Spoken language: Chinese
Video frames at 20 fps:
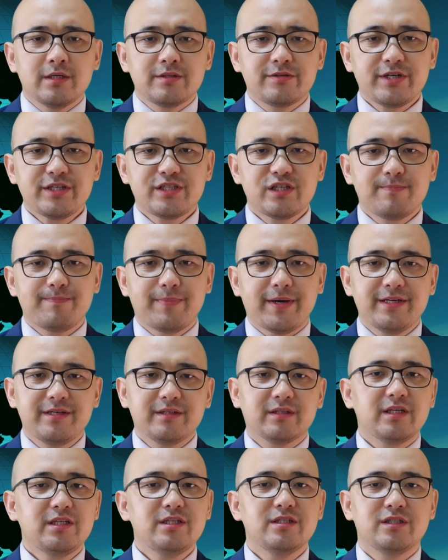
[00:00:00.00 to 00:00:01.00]
这次北
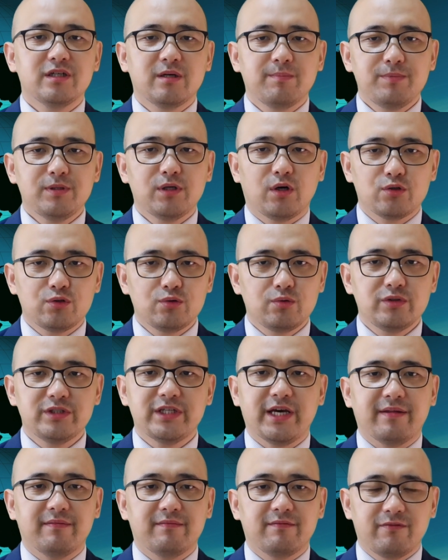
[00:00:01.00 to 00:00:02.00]
京的疫情比较凶
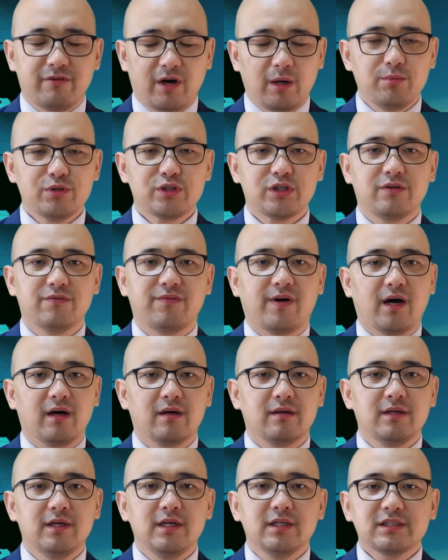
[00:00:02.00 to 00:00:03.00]
险，防不胜防。
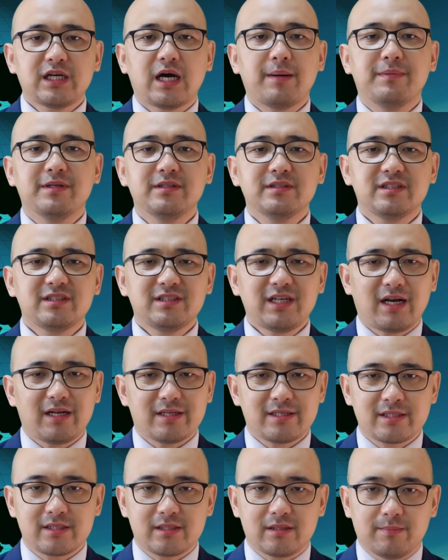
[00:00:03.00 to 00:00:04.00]
他们下了
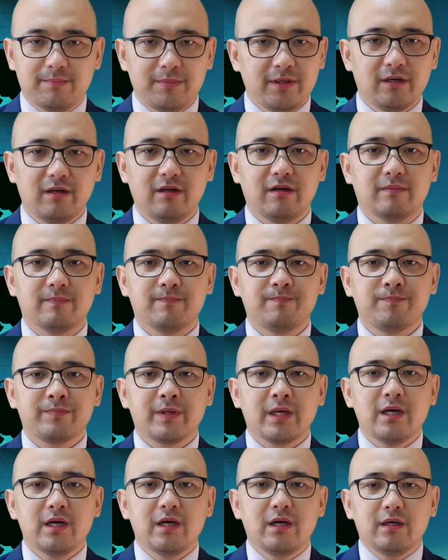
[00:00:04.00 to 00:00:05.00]
死命令。
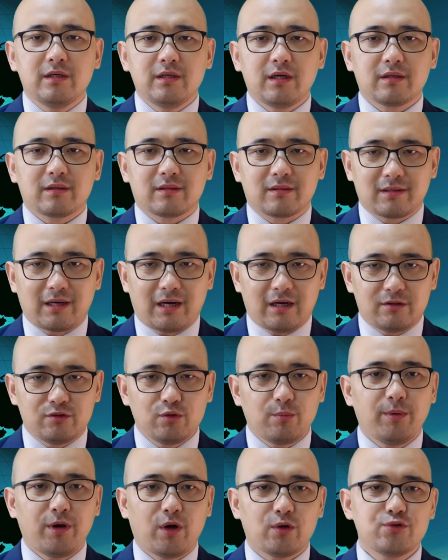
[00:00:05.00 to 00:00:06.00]
让哪儿
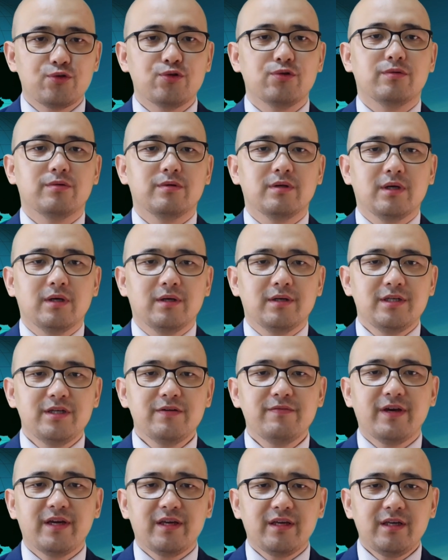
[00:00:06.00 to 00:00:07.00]
都不要去，
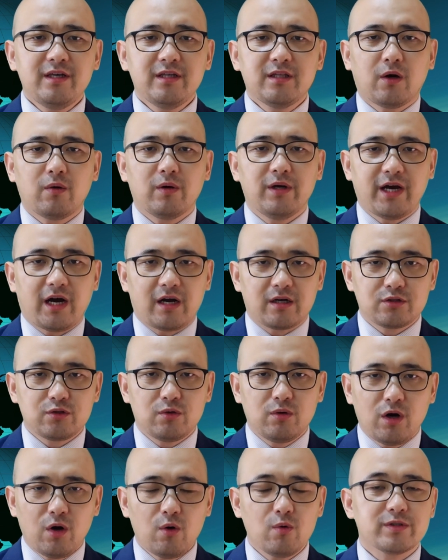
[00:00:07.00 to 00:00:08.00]
因为一到两
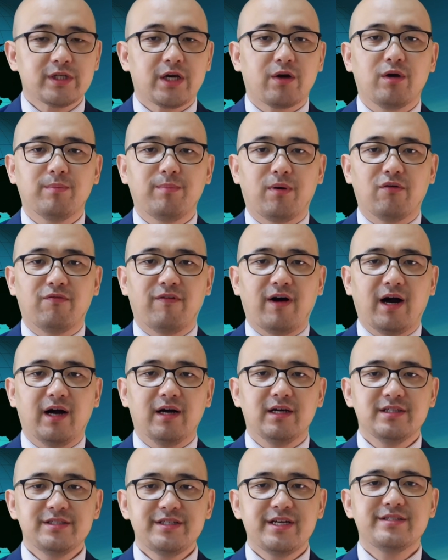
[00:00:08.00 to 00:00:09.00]
周后才会爆发，
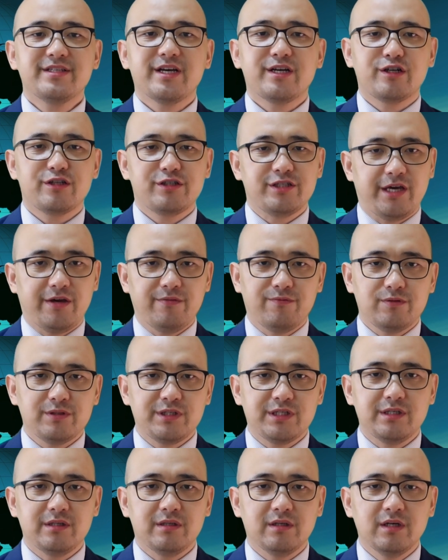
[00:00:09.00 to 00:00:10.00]
现在是潜伏
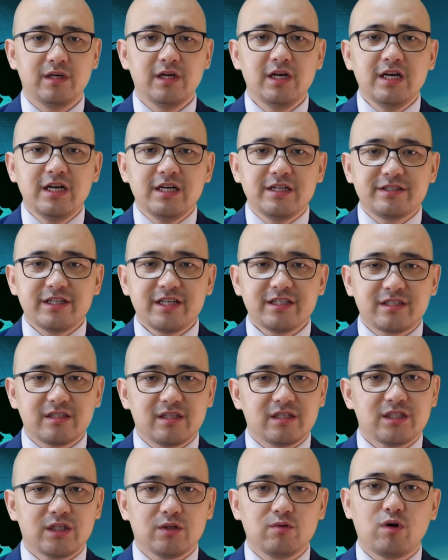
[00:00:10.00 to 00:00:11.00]
期。这次
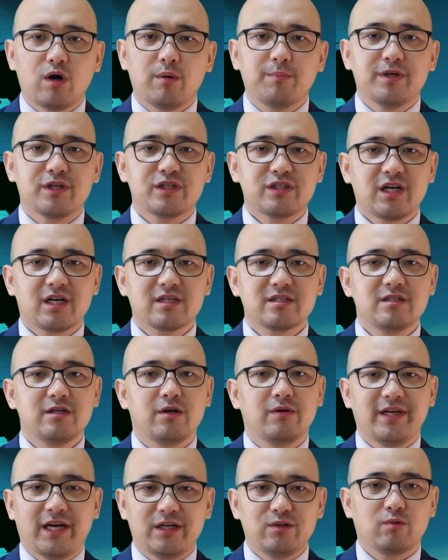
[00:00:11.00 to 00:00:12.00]
的情况比上次
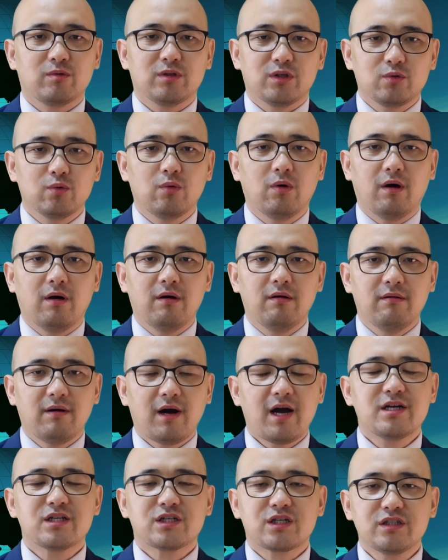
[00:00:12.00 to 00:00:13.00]
要严重的多。
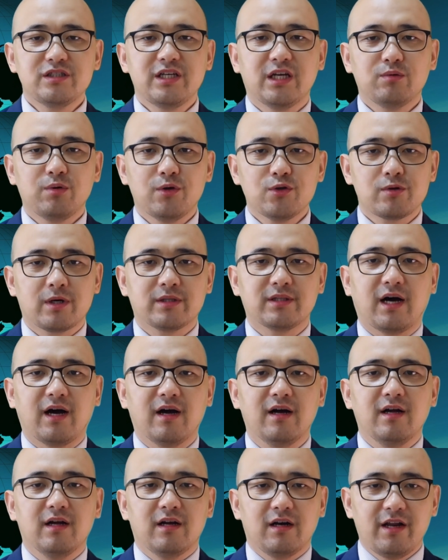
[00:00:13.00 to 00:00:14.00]
按时间推算呢，
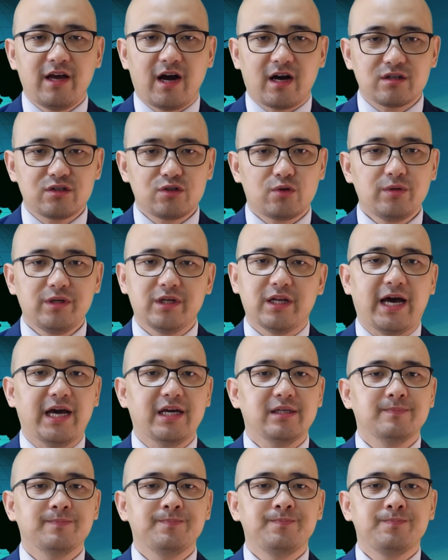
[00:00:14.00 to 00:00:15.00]
两周以来，